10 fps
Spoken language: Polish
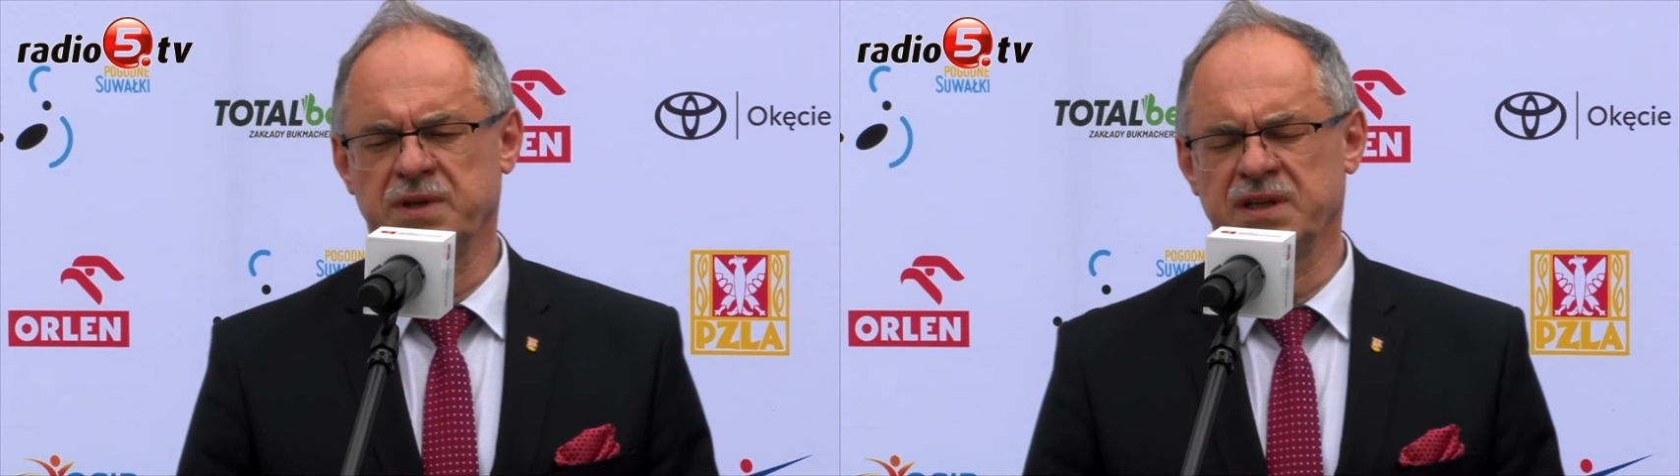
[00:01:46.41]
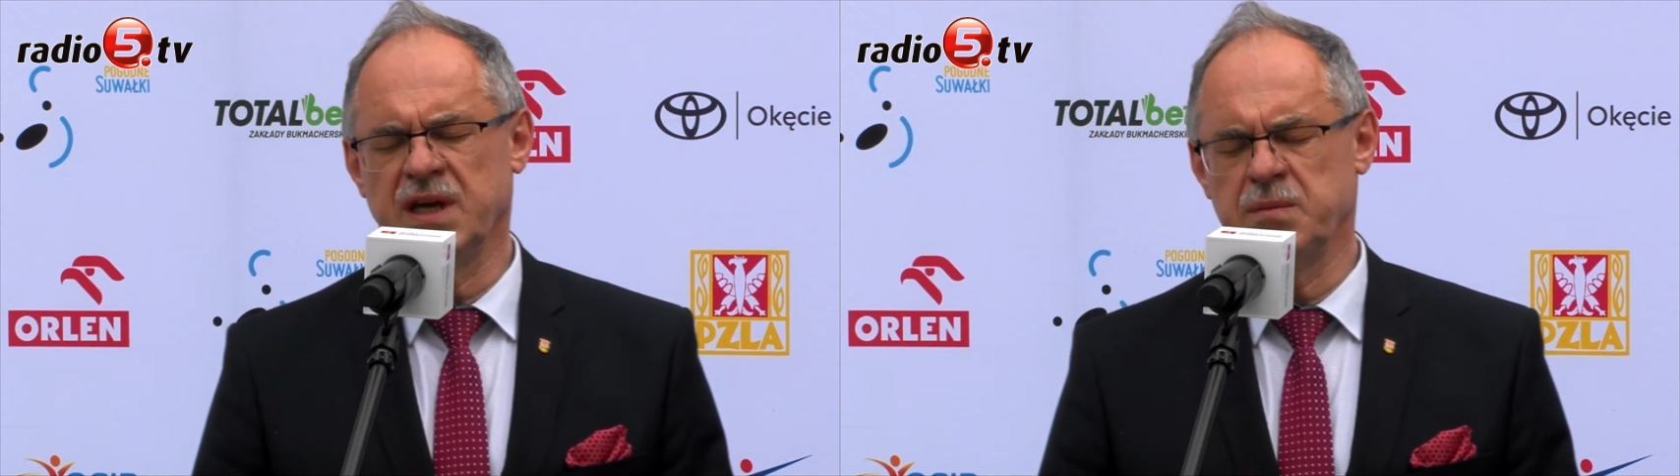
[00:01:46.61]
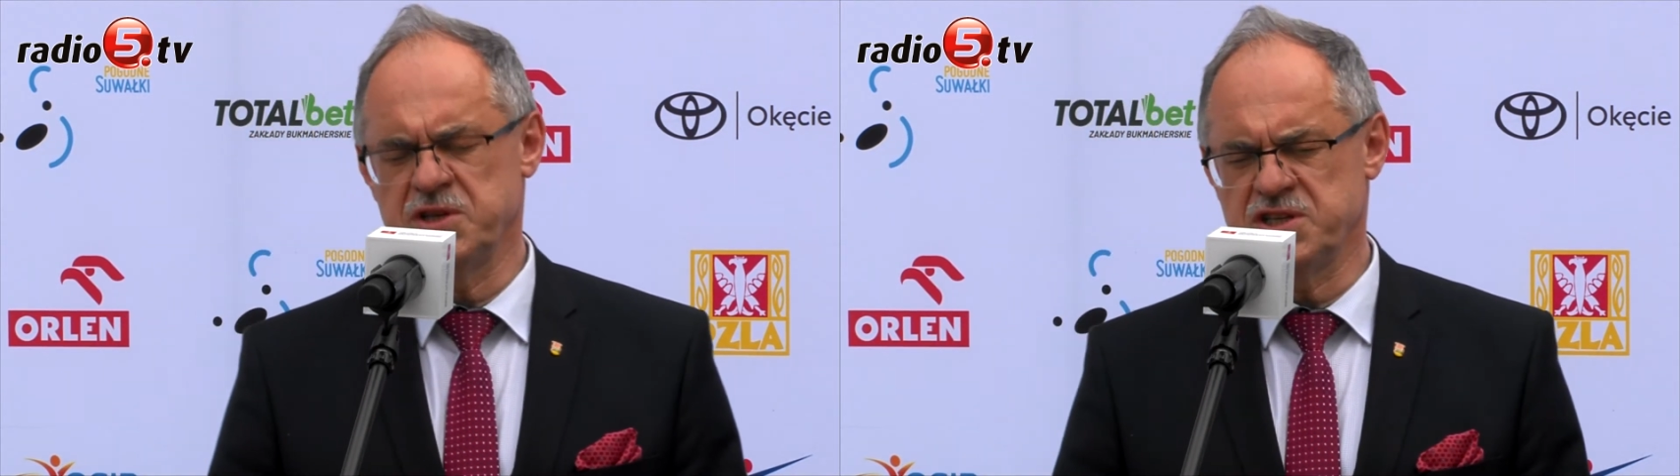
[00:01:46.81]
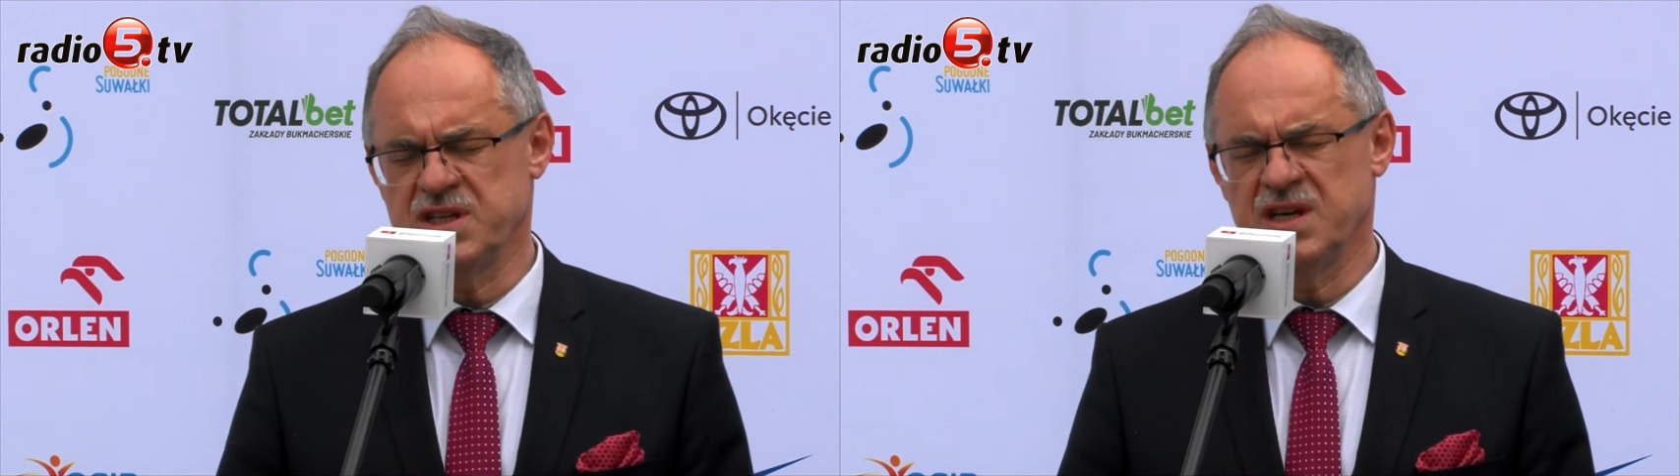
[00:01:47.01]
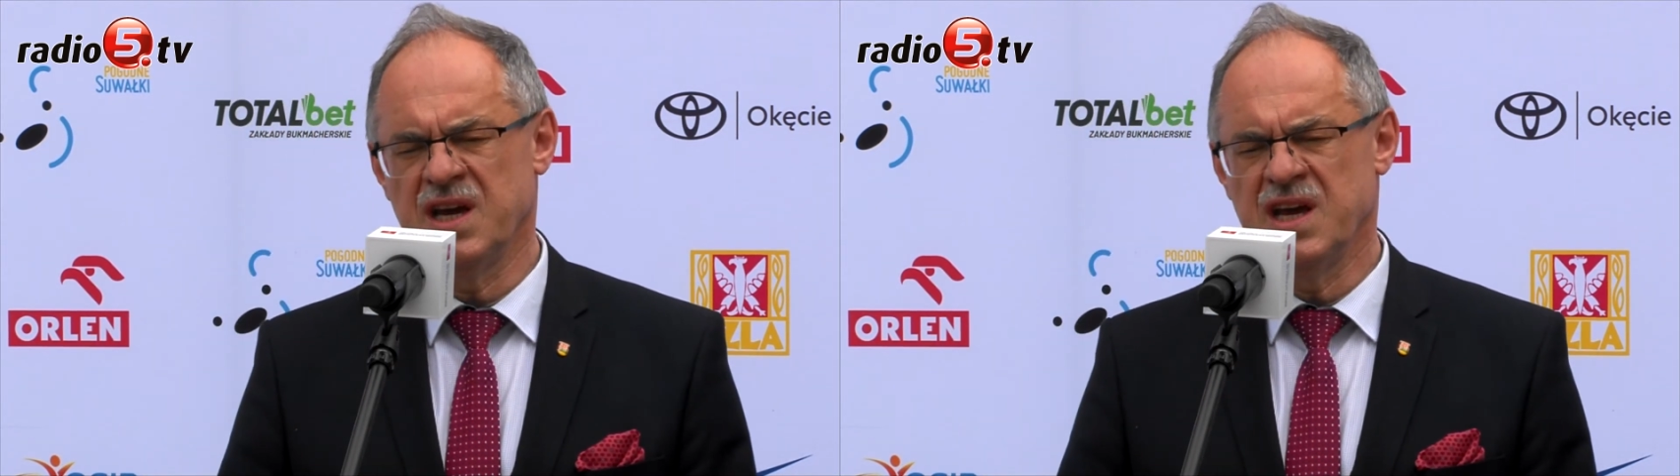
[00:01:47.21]
tych
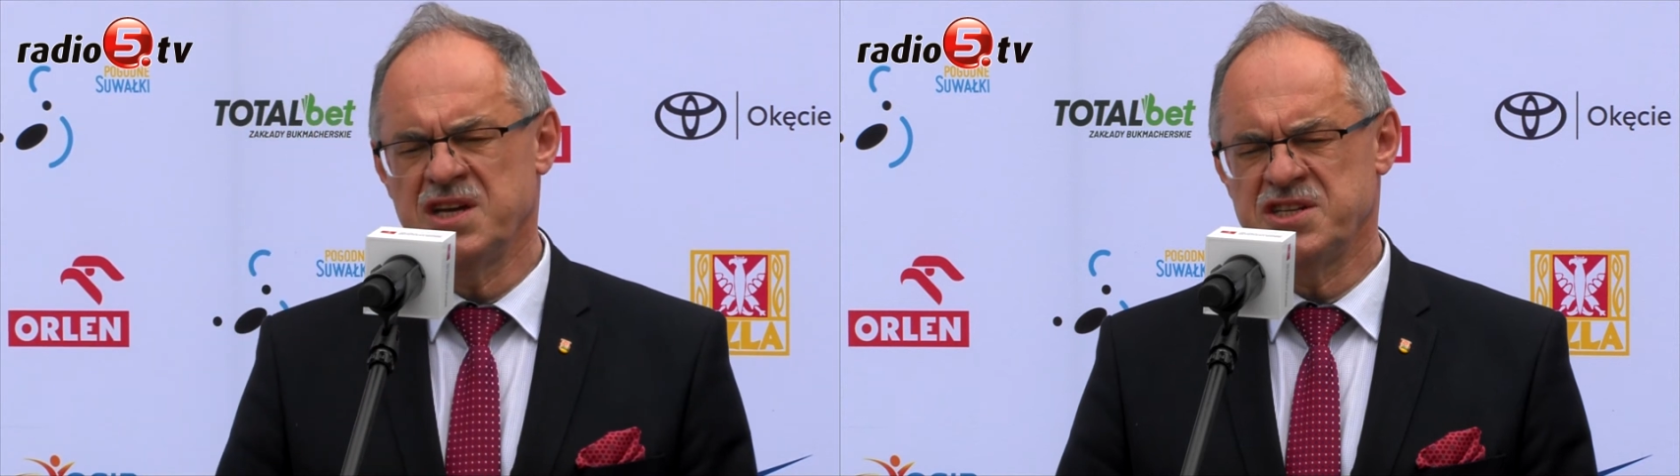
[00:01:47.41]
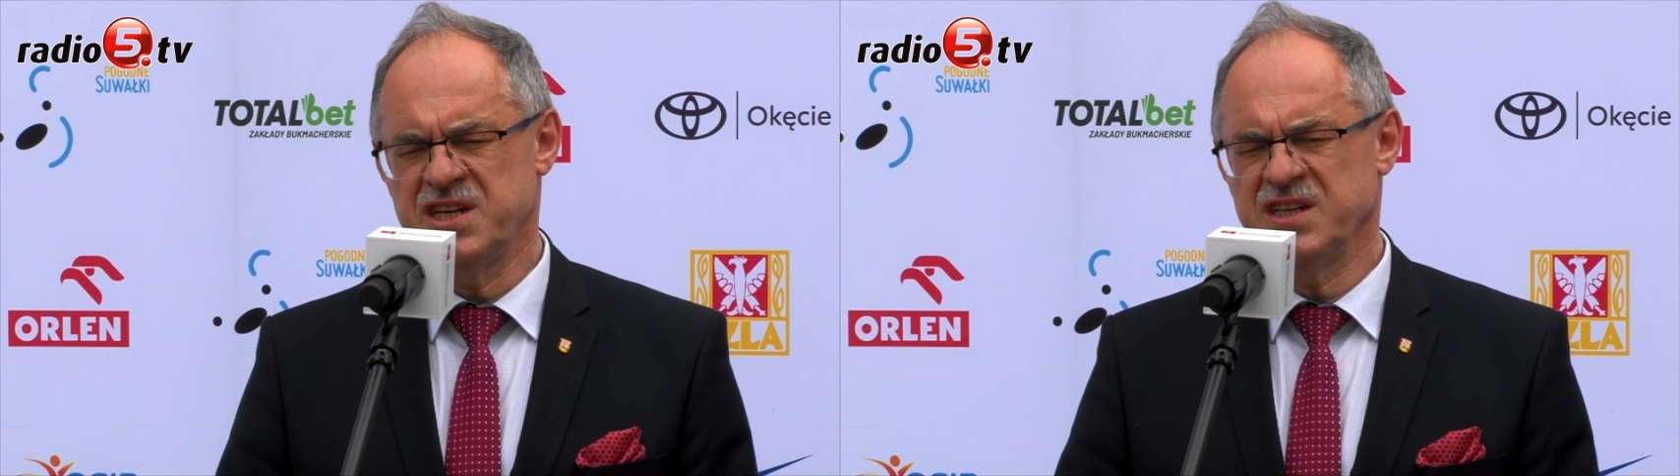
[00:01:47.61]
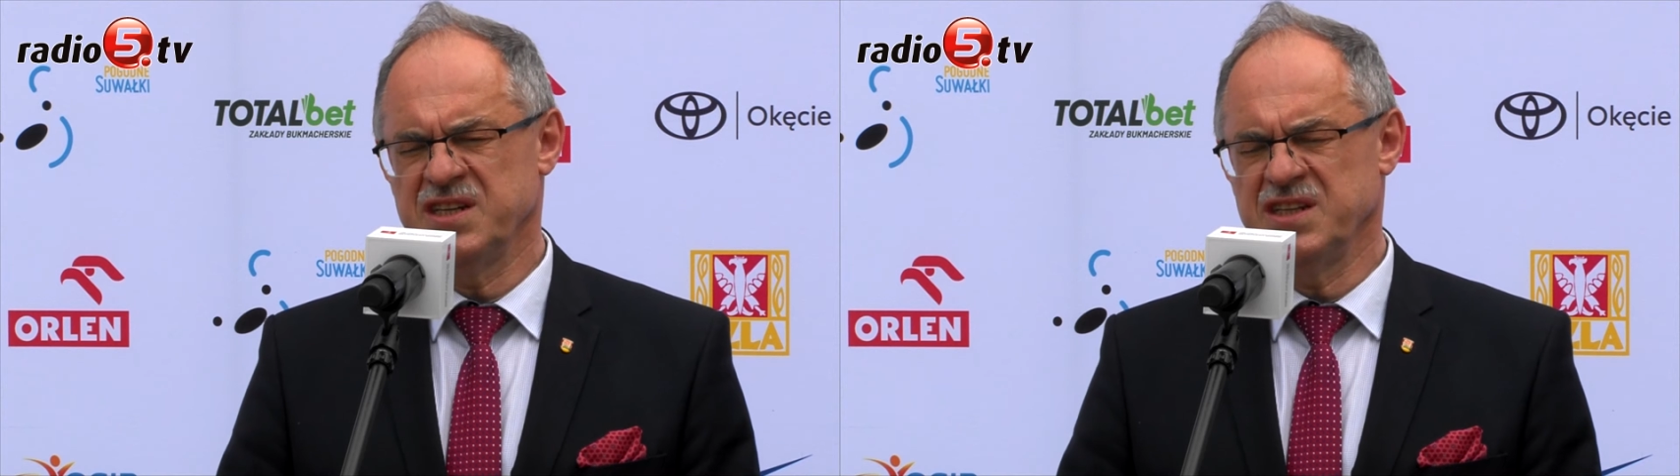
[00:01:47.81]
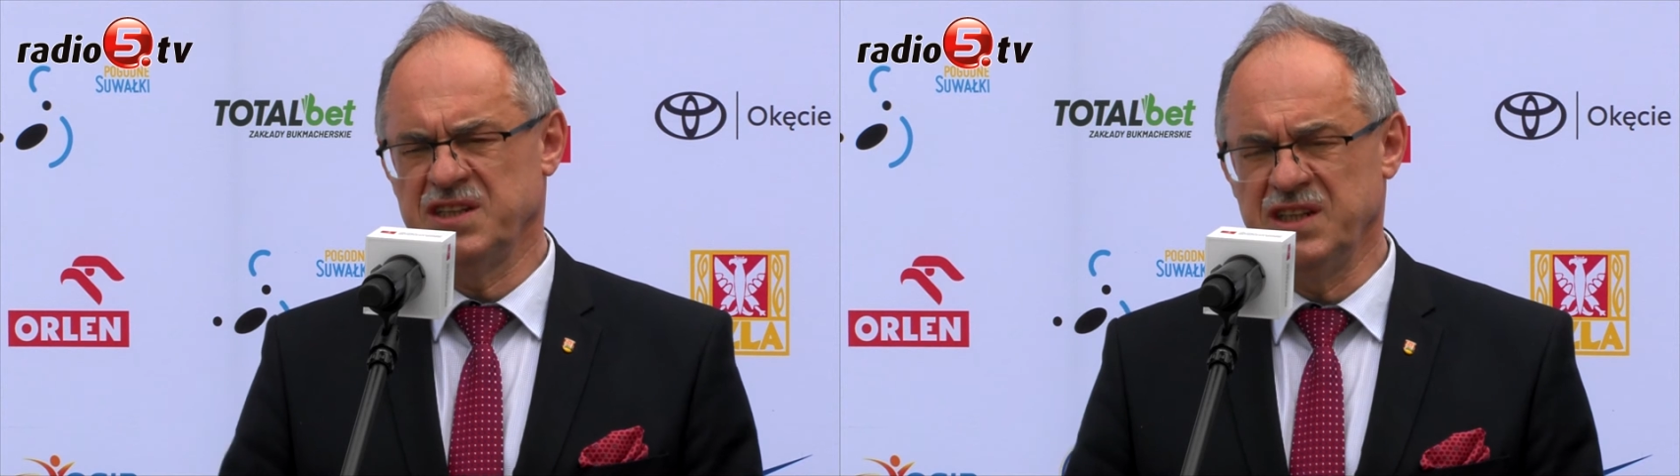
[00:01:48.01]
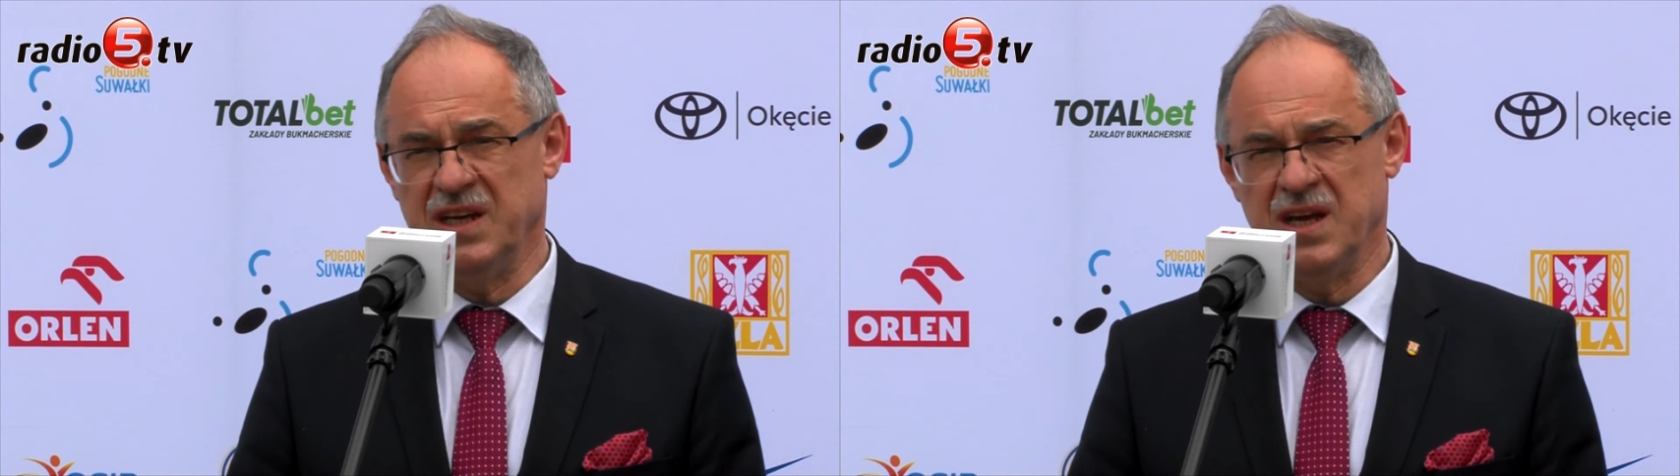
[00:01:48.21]
najbliższych trzech
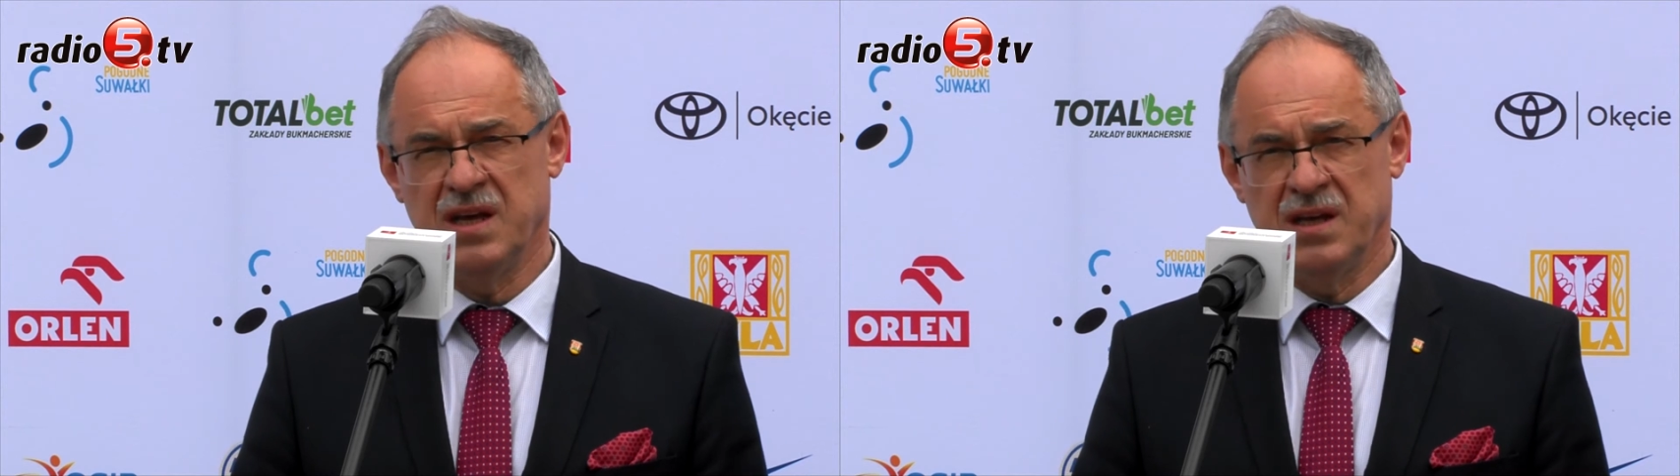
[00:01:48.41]
dni.